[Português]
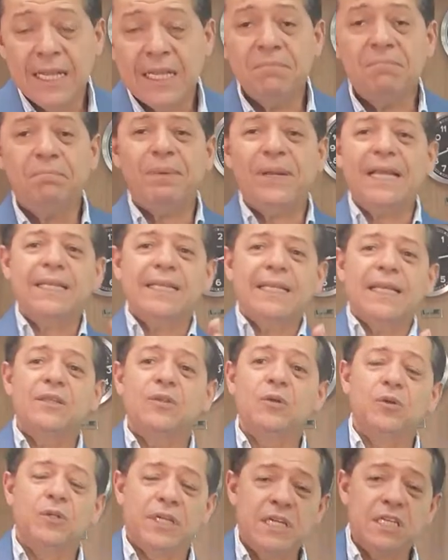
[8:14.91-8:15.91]

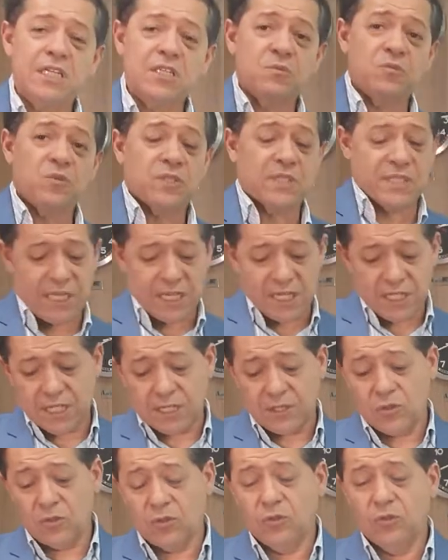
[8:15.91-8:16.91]
Empreendedorismo,
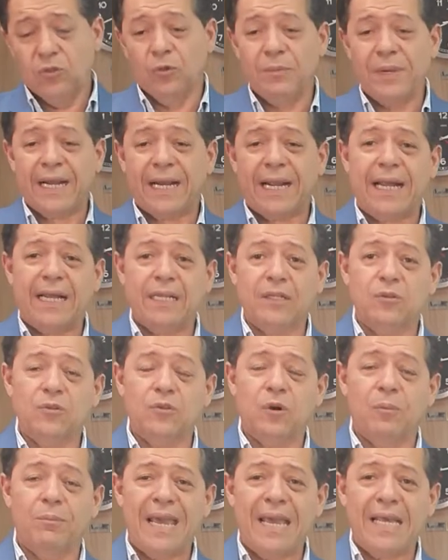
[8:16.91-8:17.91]
seja no mercado
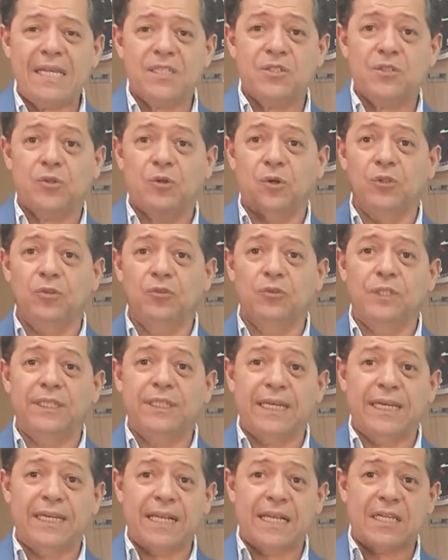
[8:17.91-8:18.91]
doméstico ou no
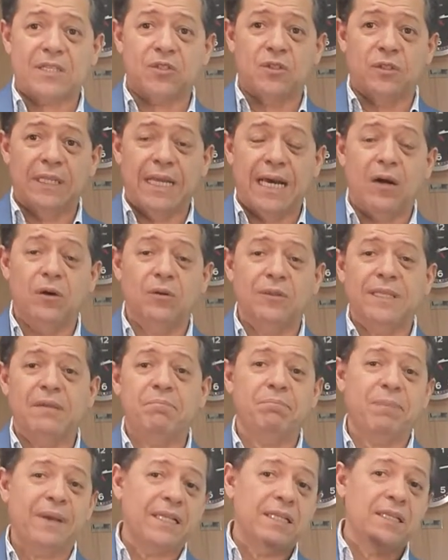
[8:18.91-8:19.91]
internacional,
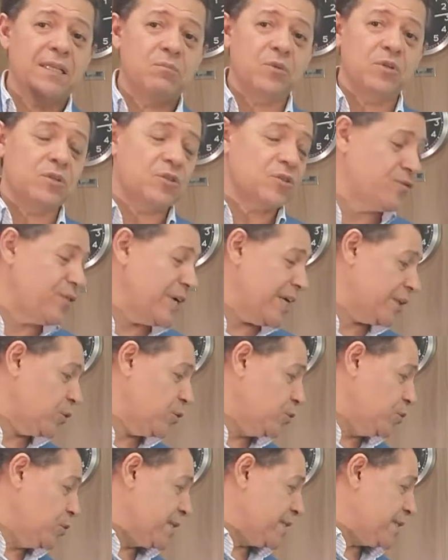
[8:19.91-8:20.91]
depende de muitos
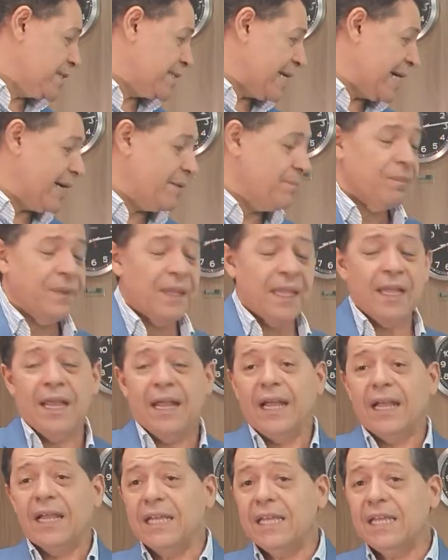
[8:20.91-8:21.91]
fatores, tá?
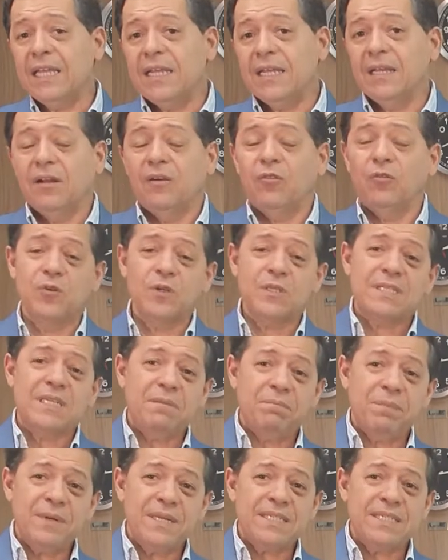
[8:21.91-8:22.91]
E
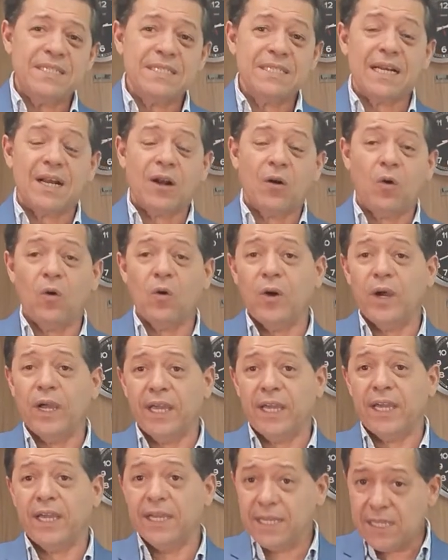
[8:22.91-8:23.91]
você precisa
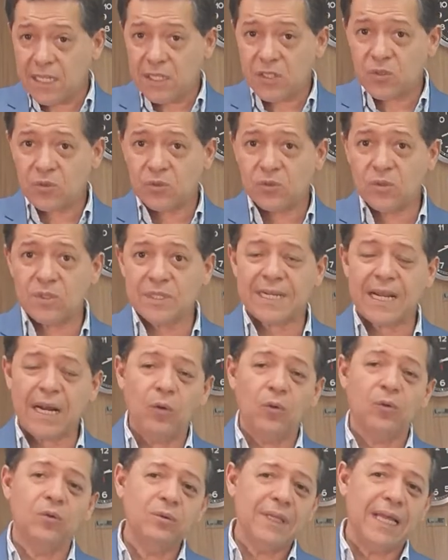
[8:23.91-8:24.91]
correr riscos
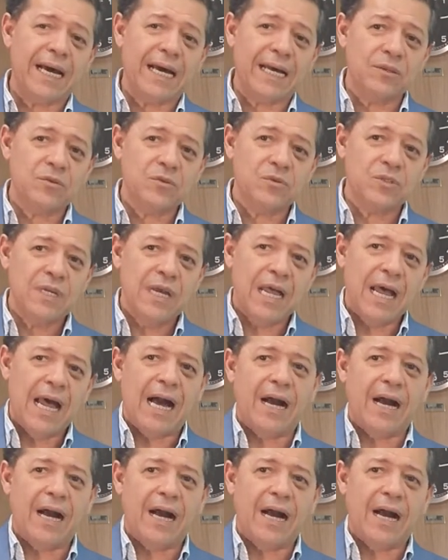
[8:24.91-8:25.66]
calculados.